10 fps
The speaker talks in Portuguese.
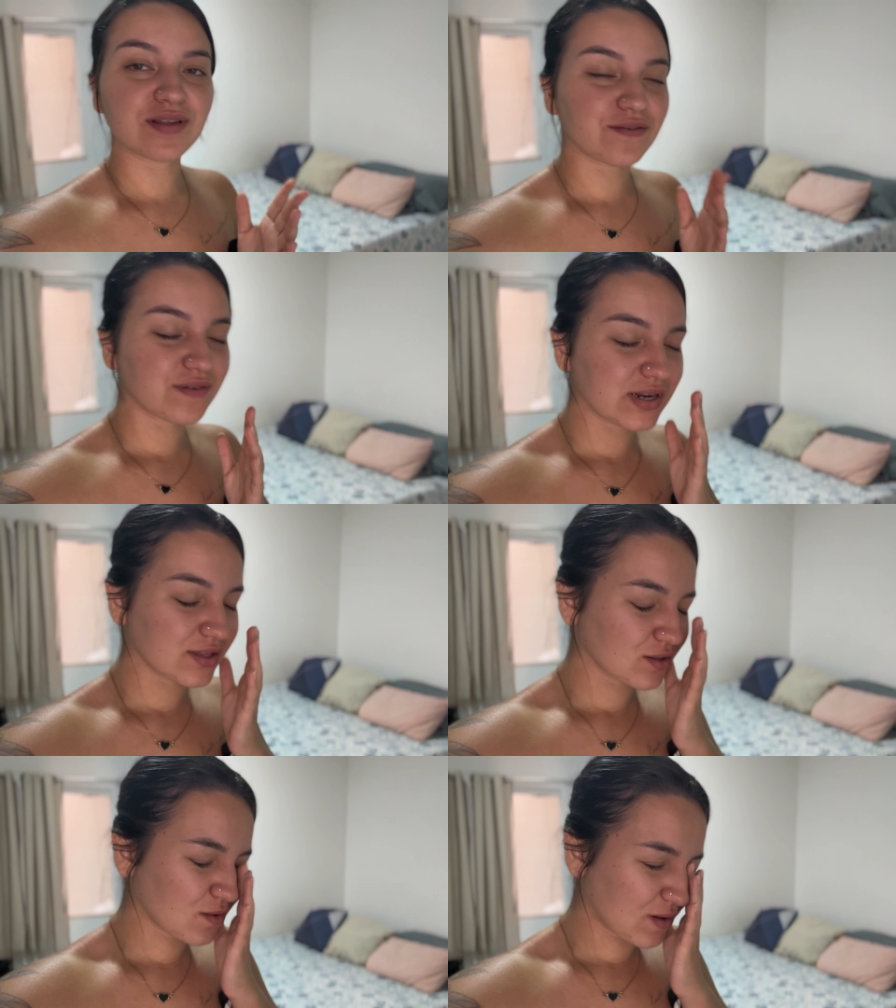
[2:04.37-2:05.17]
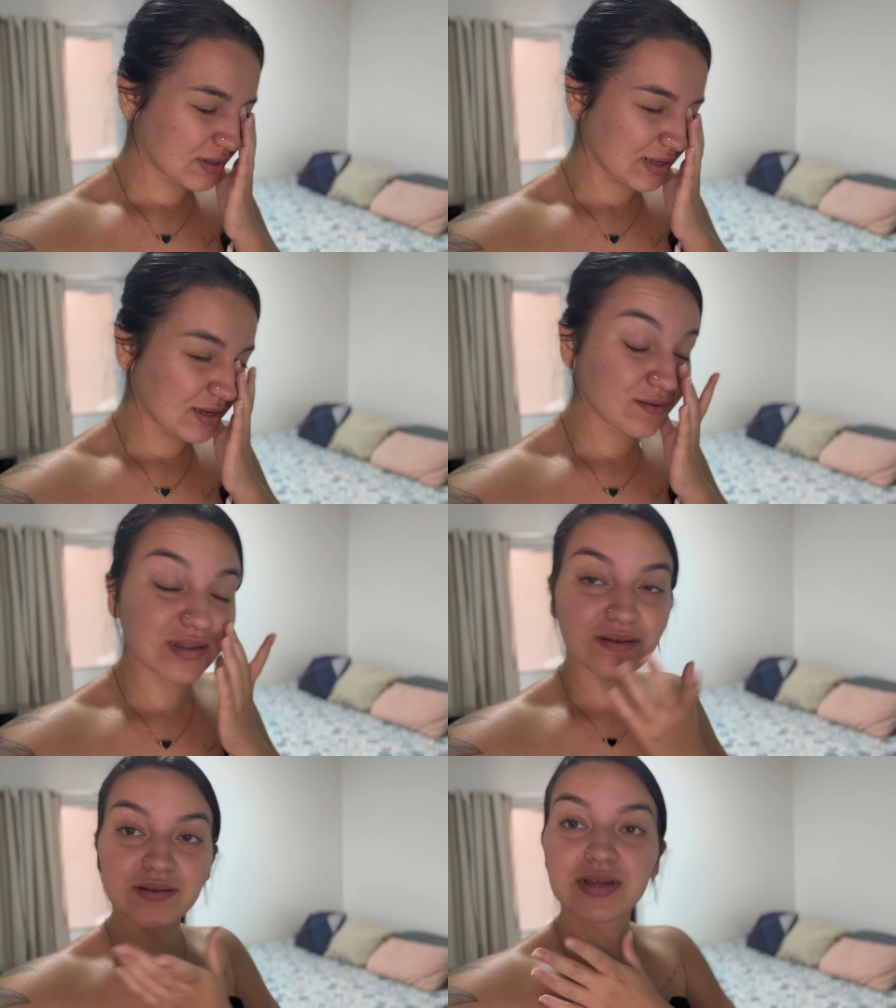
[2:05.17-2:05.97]
Aí eu falei, nossa, aquilo
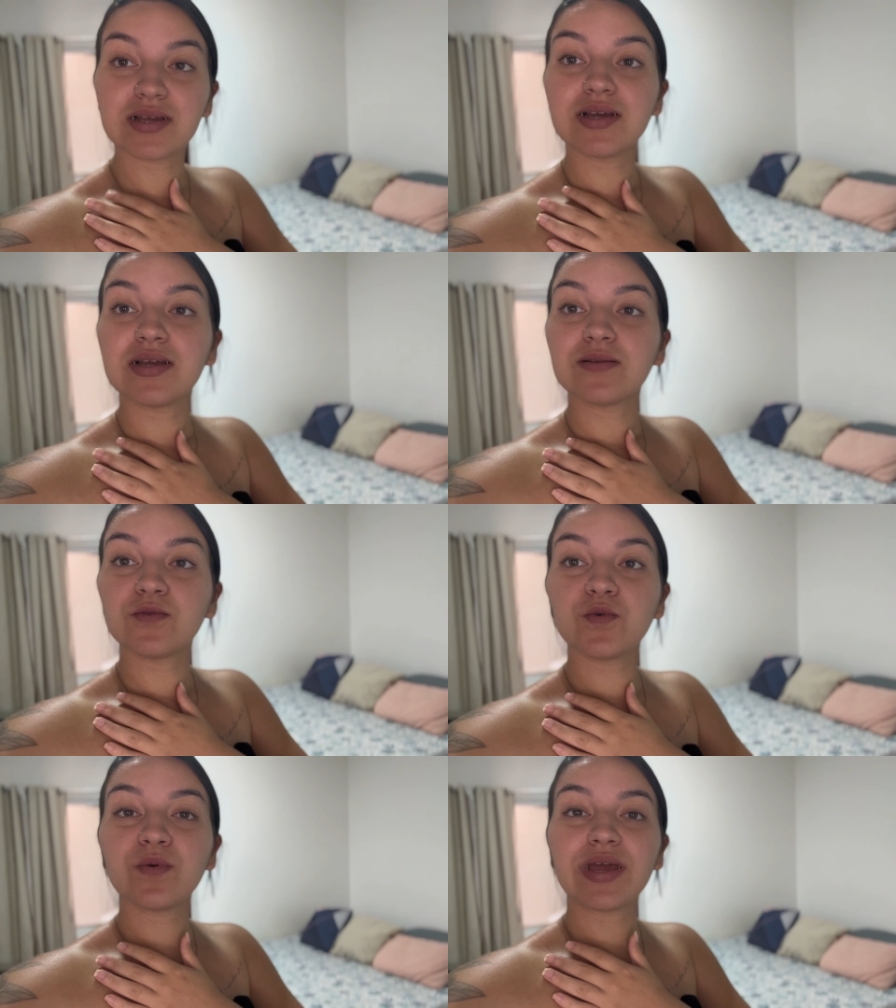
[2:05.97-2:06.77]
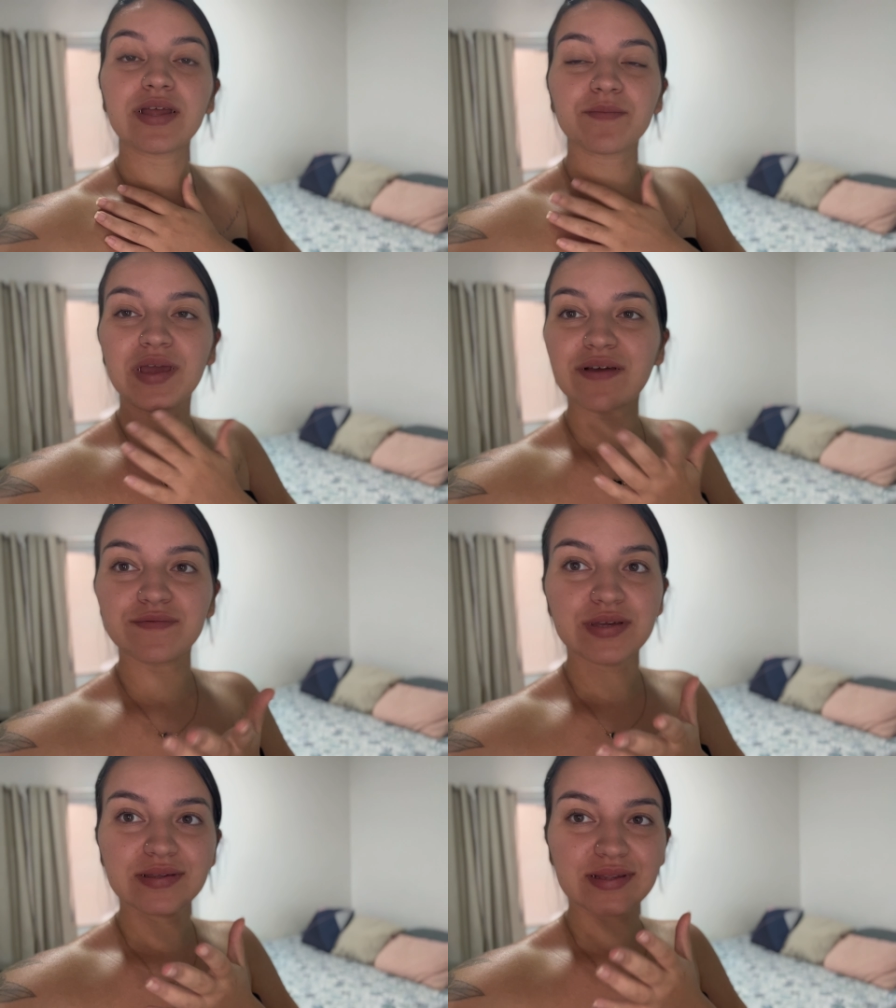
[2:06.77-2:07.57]
tava doendo minha
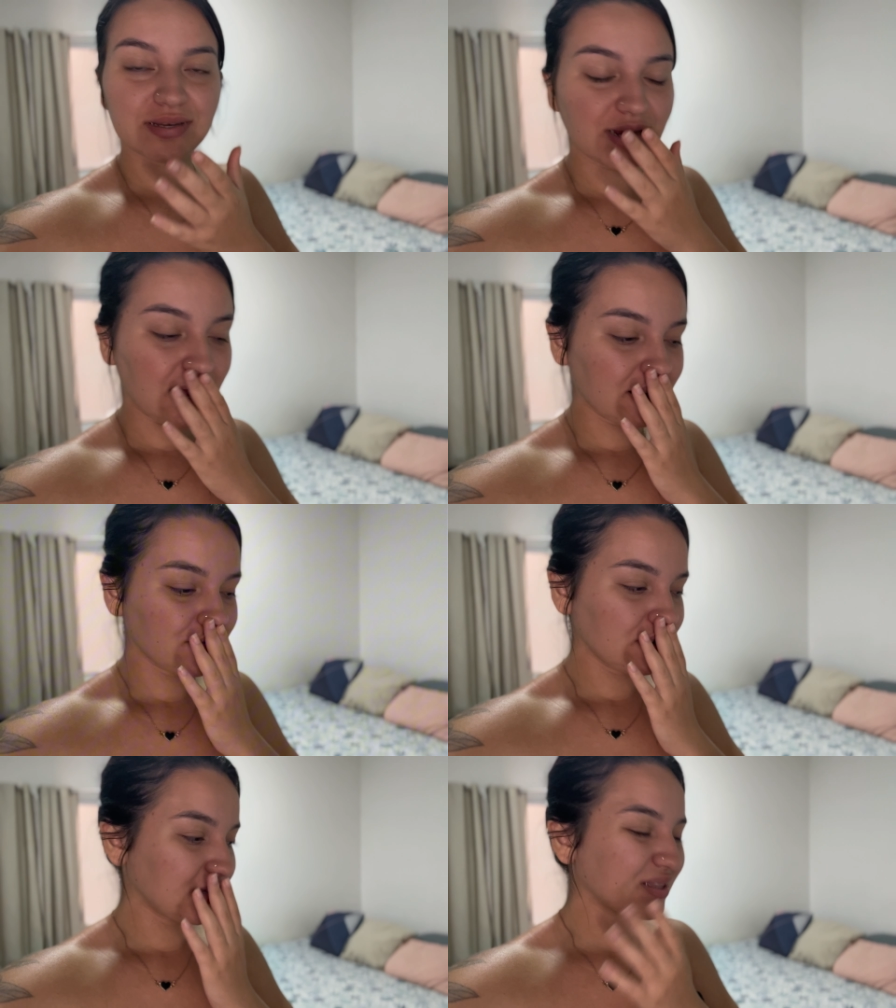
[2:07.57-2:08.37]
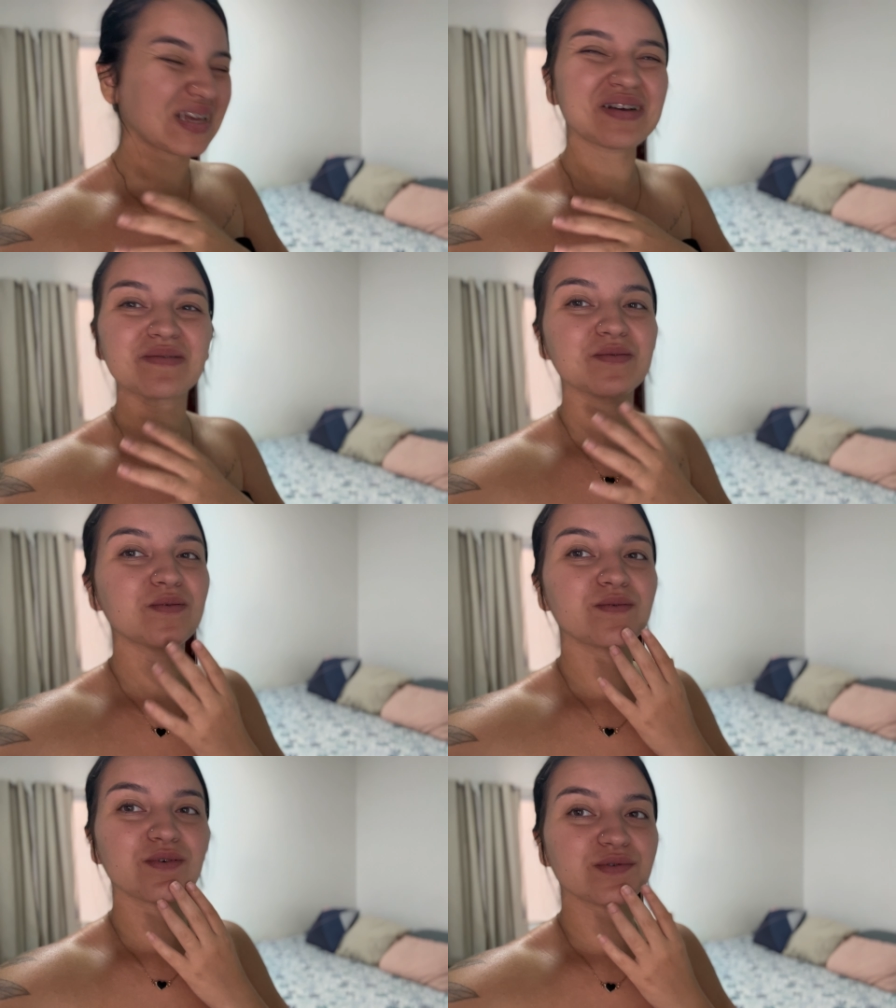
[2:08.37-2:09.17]
vista já. Eu falei, não, não
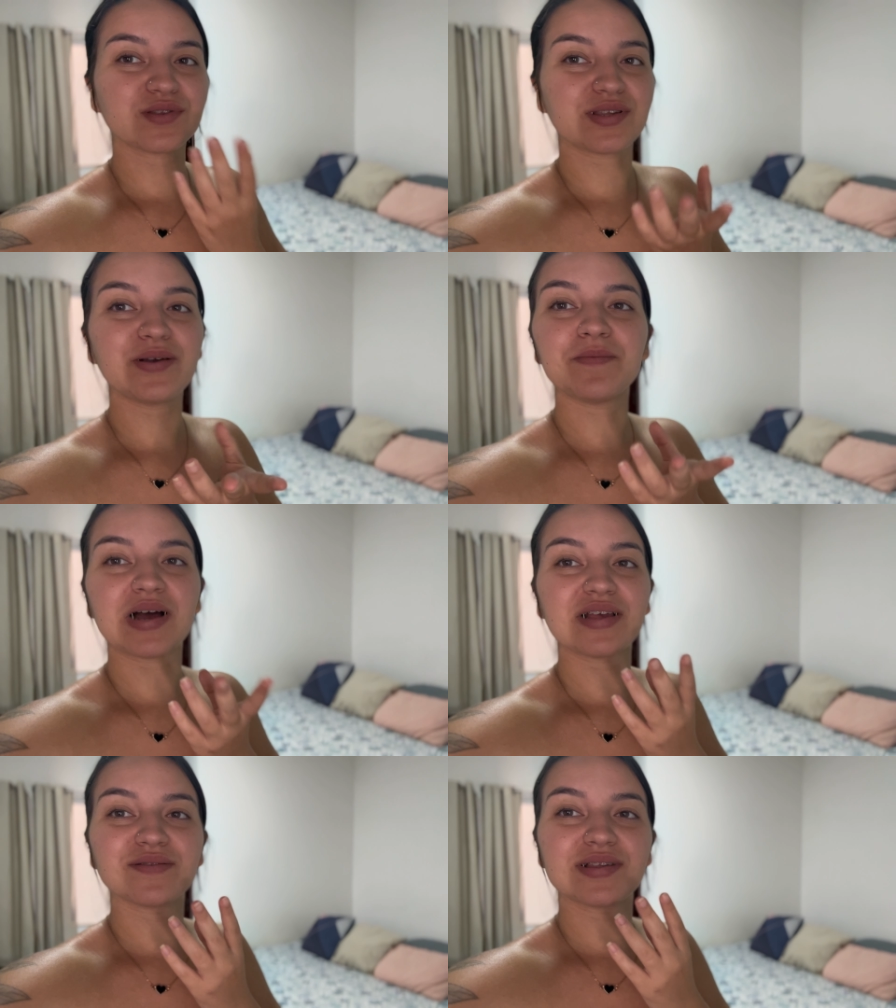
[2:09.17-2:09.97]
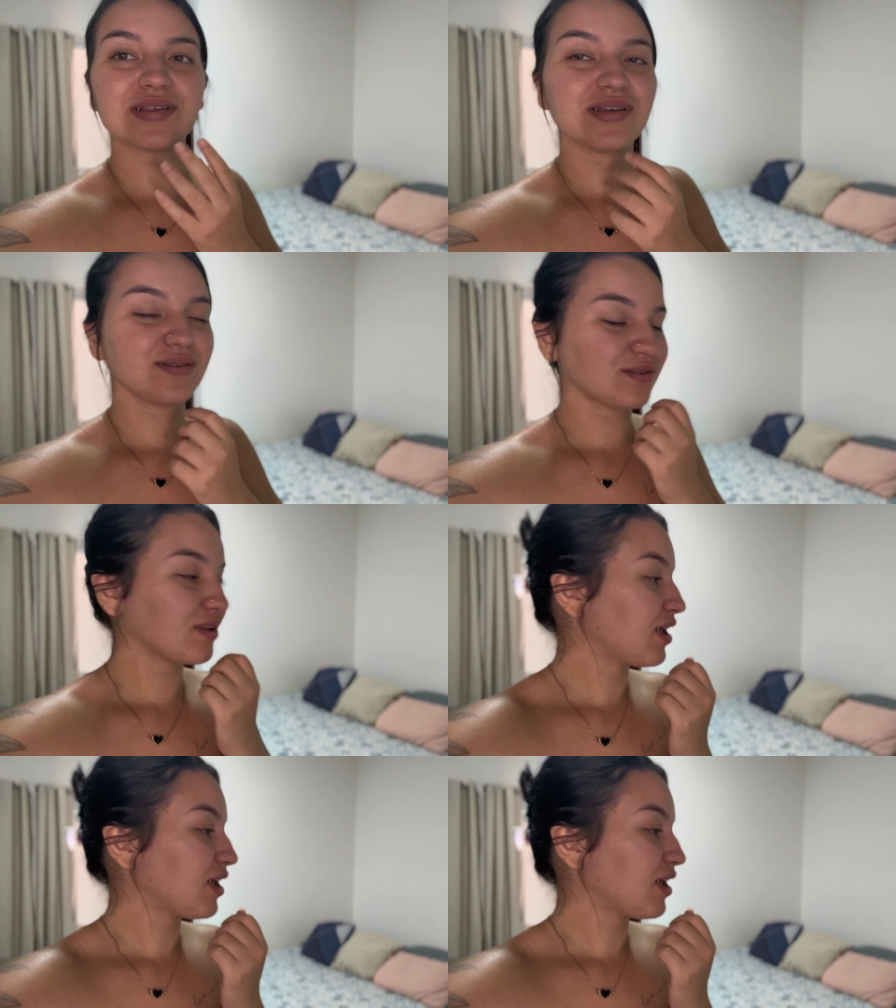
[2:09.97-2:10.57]
consigo mais fazer isso.